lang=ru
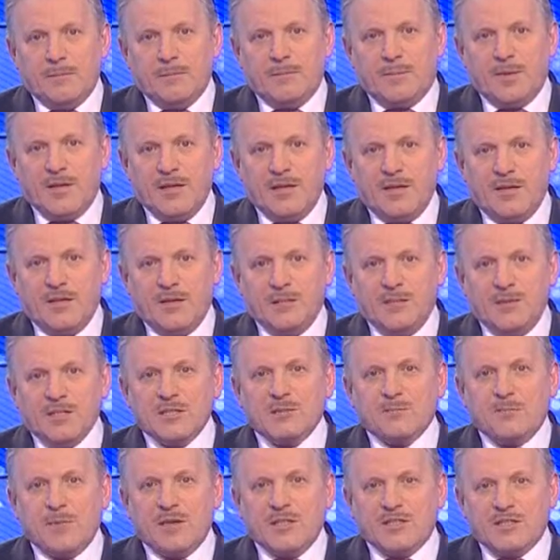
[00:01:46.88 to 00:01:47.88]
Приняли
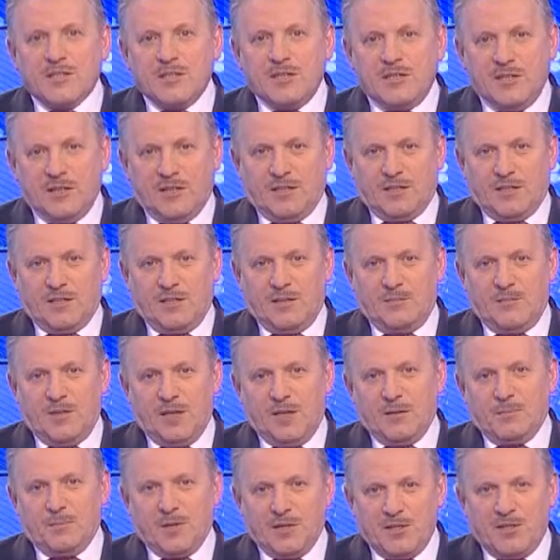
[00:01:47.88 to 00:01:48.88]
беспрецедентные
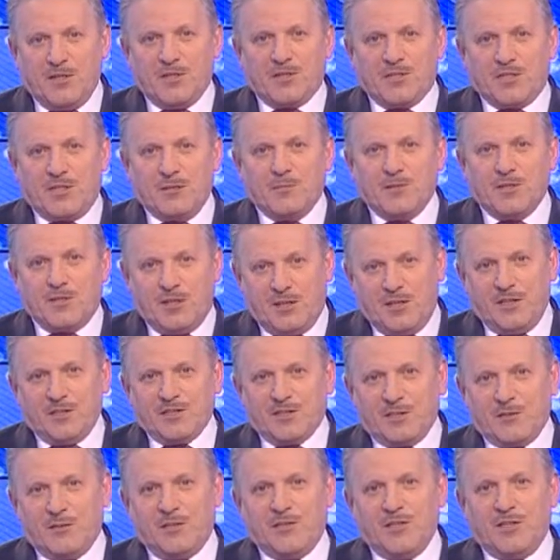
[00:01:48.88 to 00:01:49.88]
меры поддержки
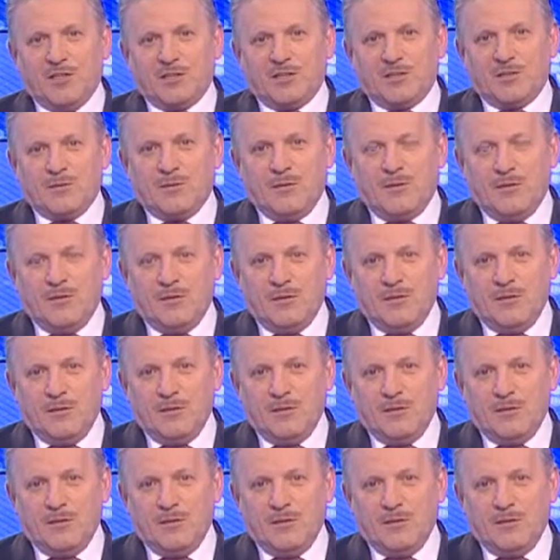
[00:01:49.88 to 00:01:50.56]
материнства и детства.